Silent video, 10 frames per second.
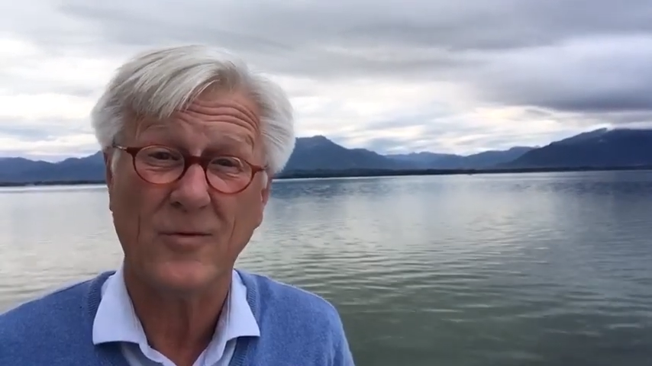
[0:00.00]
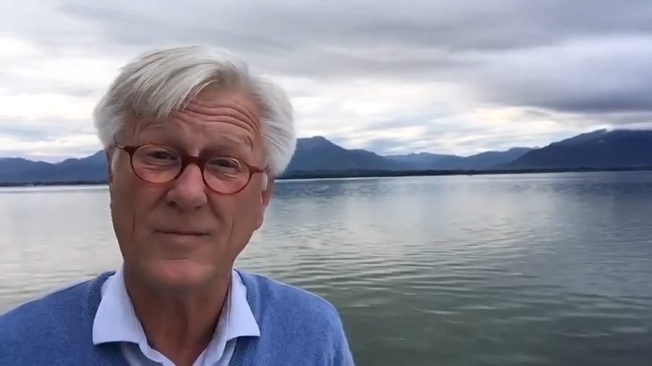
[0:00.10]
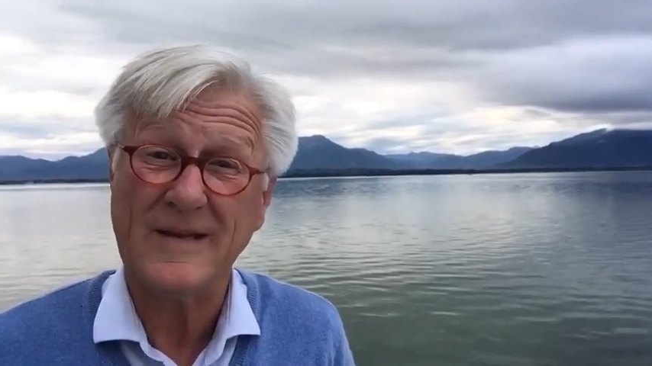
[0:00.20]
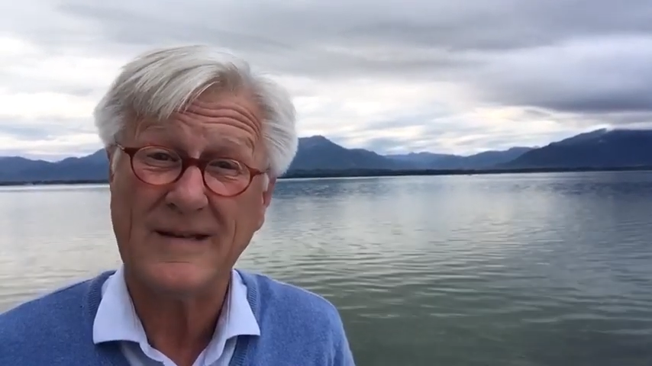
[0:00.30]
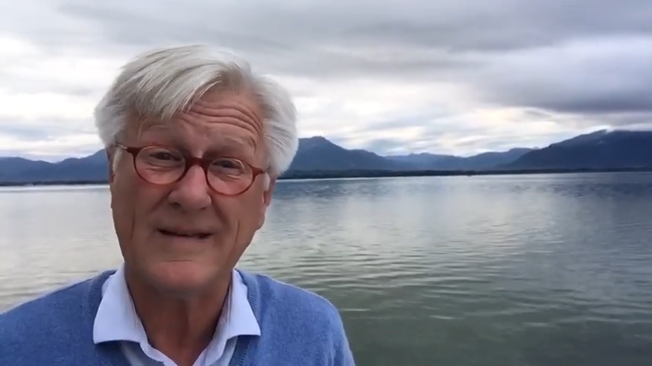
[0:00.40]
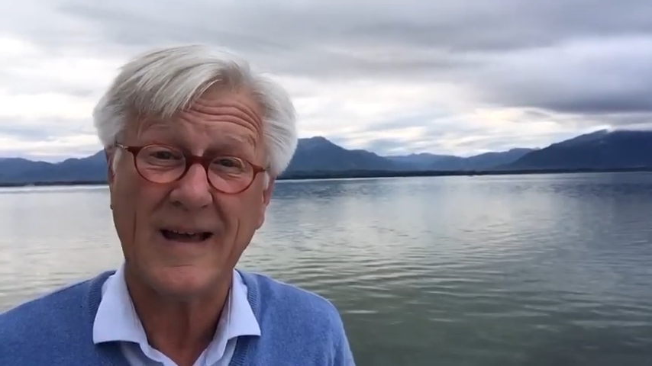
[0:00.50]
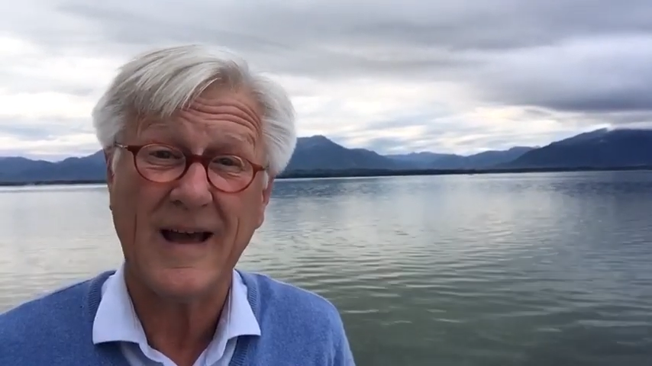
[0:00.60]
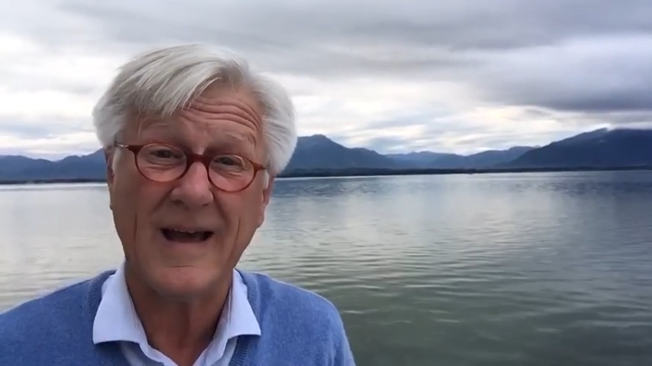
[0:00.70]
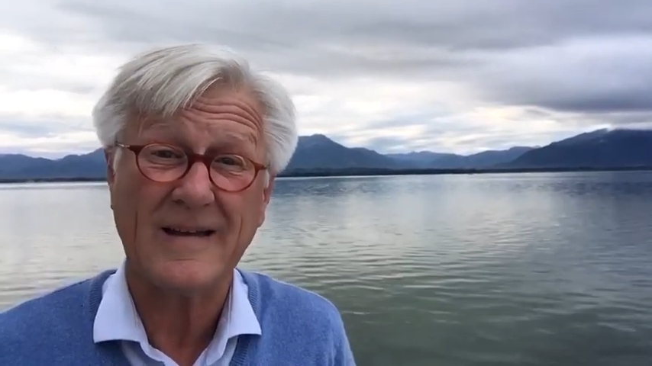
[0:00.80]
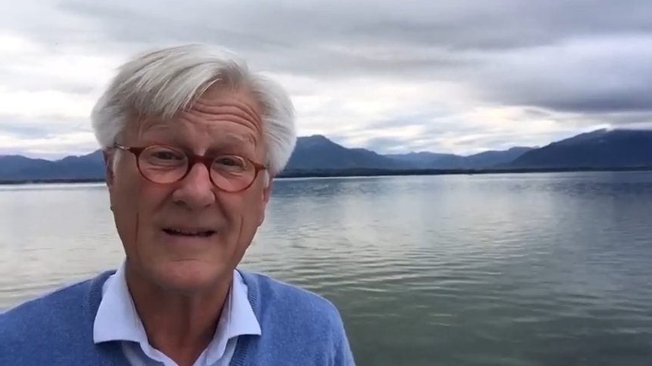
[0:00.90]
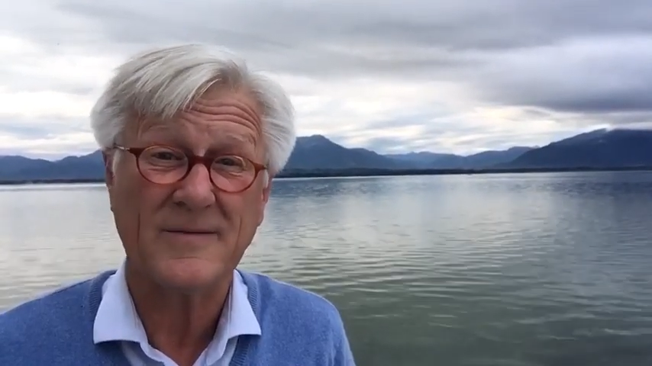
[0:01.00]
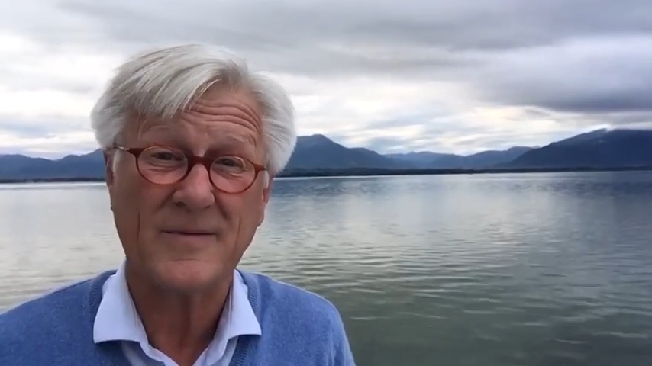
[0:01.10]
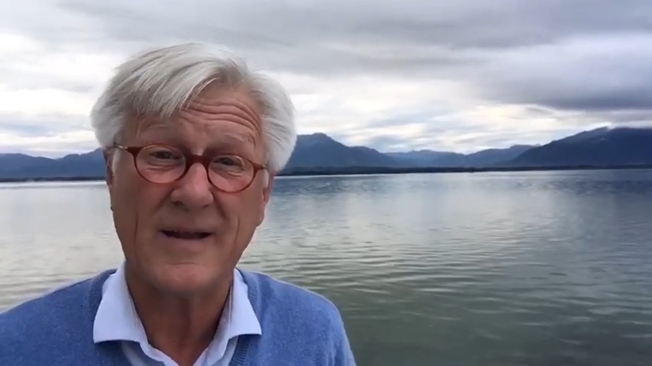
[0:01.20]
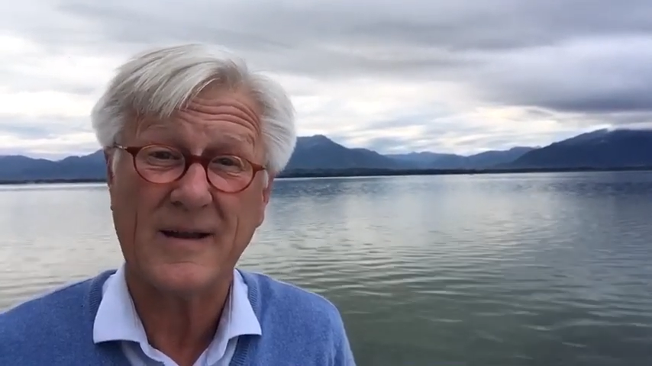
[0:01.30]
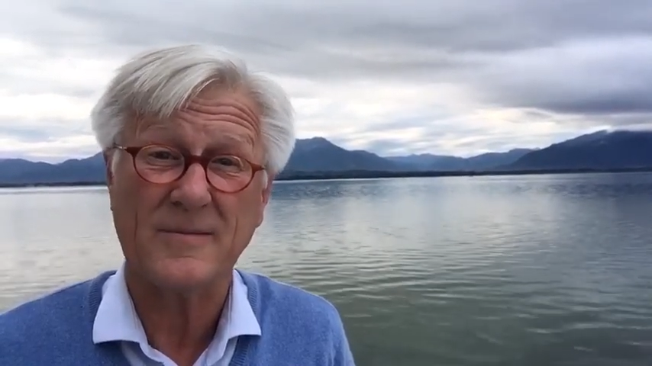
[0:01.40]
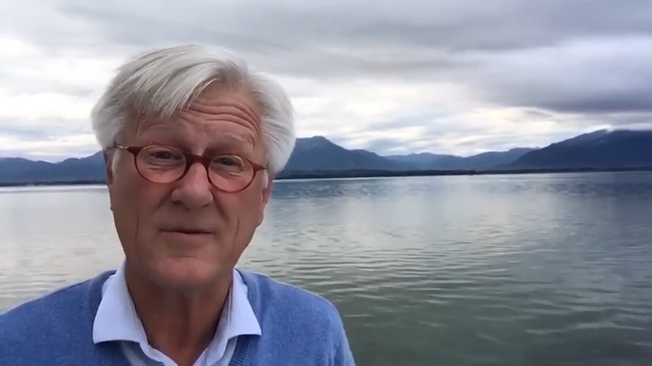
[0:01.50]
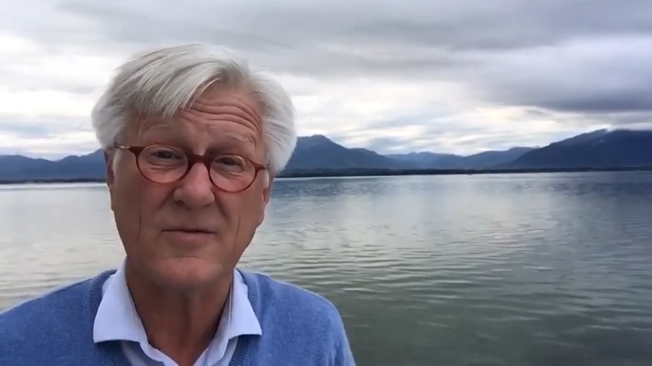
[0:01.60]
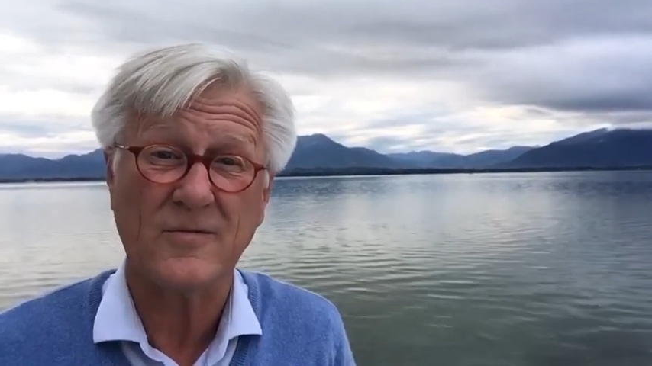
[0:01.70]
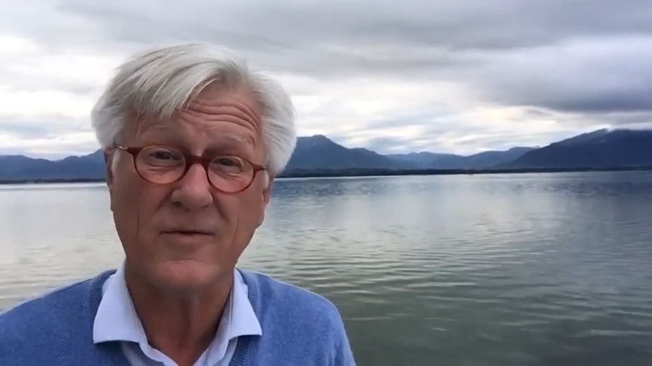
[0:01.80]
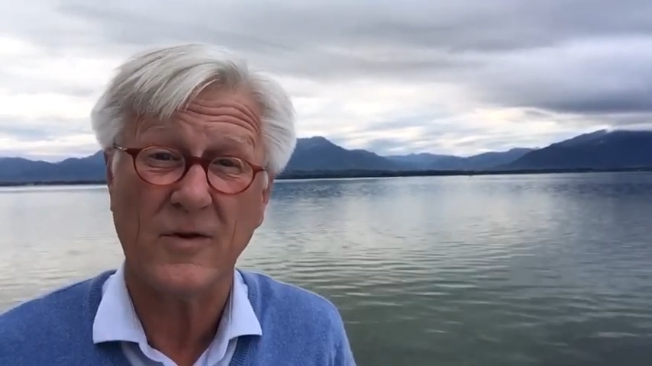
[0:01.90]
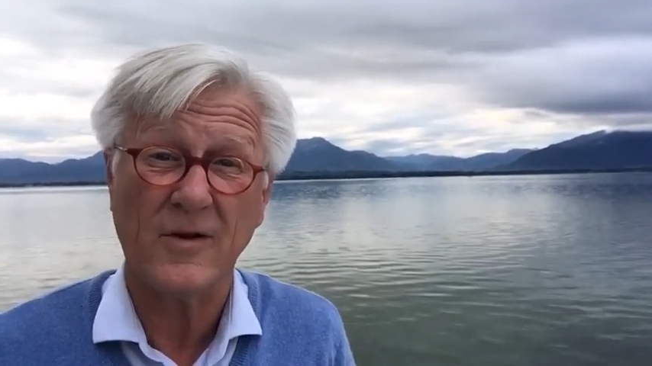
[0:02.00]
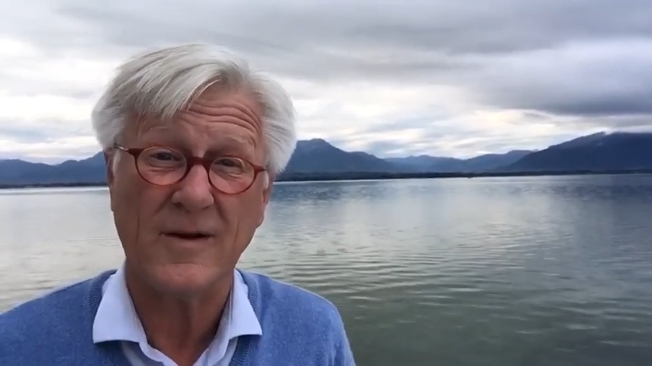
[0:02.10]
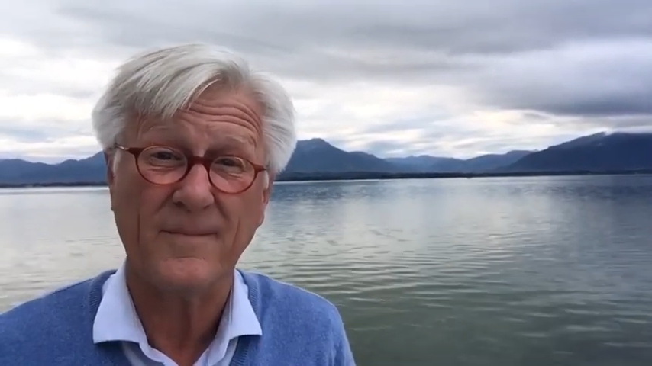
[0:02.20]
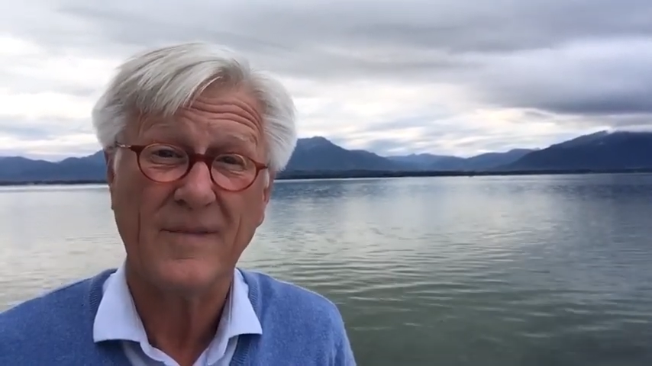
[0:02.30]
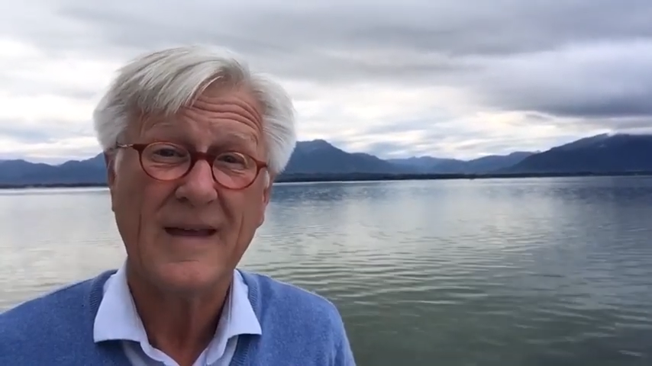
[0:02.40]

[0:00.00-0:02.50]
um diesem Rat des Psalms zu folgen.